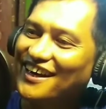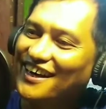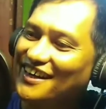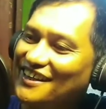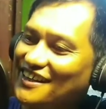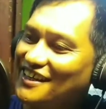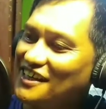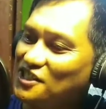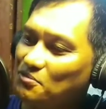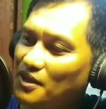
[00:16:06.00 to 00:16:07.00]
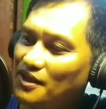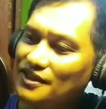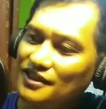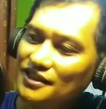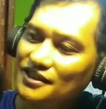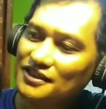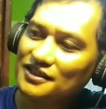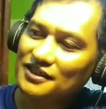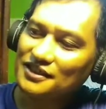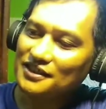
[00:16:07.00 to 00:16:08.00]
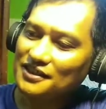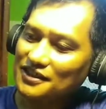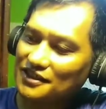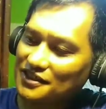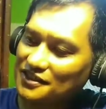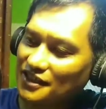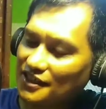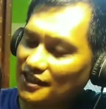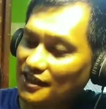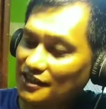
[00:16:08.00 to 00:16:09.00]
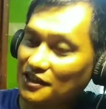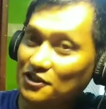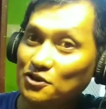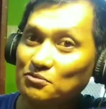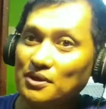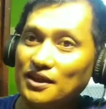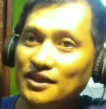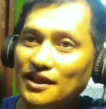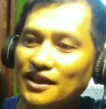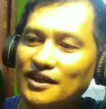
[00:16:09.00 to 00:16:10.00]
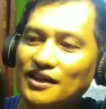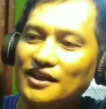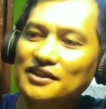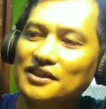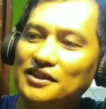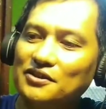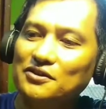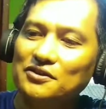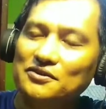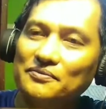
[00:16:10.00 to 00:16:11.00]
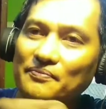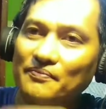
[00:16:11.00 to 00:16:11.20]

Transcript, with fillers: And guys, bali testingin natin yung mga nakalagay dito.